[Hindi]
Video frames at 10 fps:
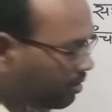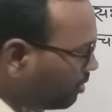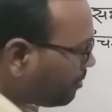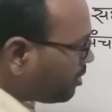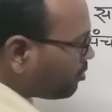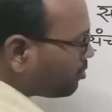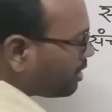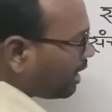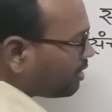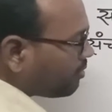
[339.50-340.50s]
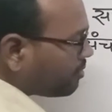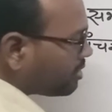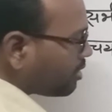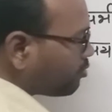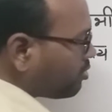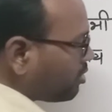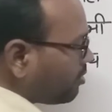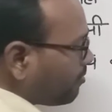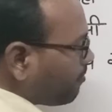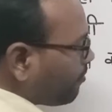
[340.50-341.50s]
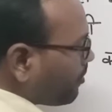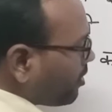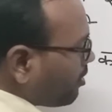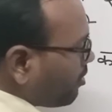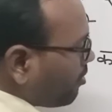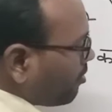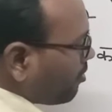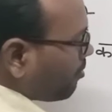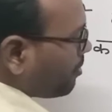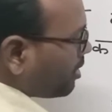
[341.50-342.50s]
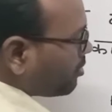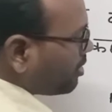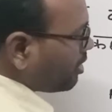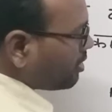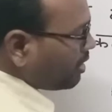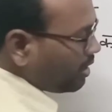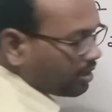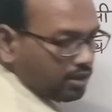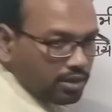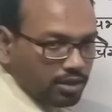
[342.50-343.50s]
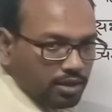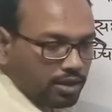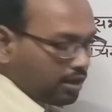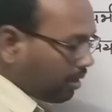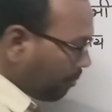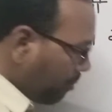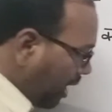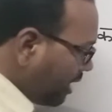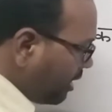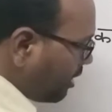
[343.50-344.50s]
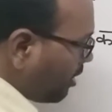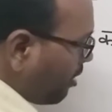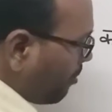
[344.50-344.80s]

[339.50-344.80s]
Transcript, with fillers: थ्री पी टू तो याद है इसका सूत्र फैक्टोरियल थ्री बाई